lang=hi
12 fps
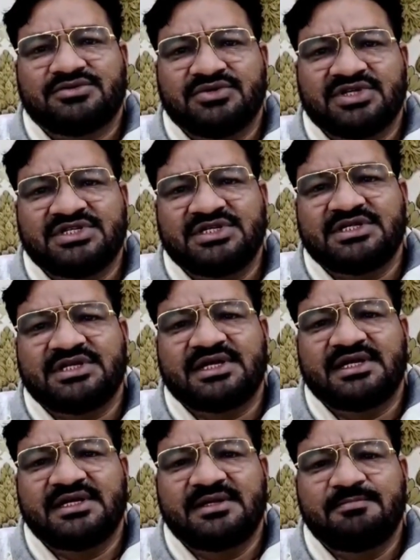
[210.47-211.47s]
सुरक्षित
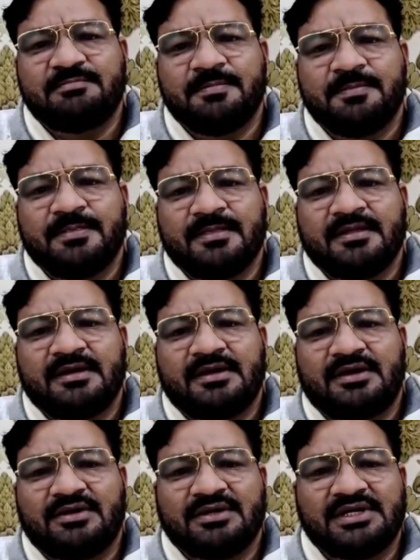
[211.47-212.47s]
रहें
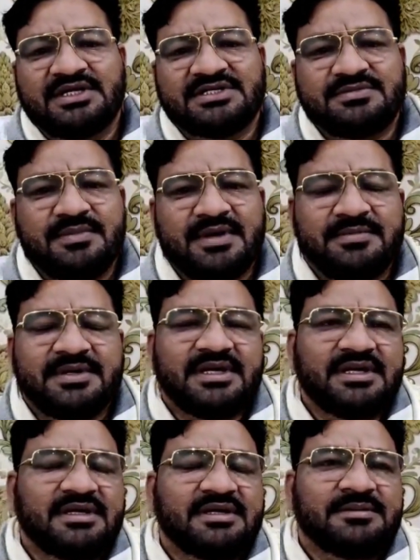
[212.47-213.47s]
और इसमें भी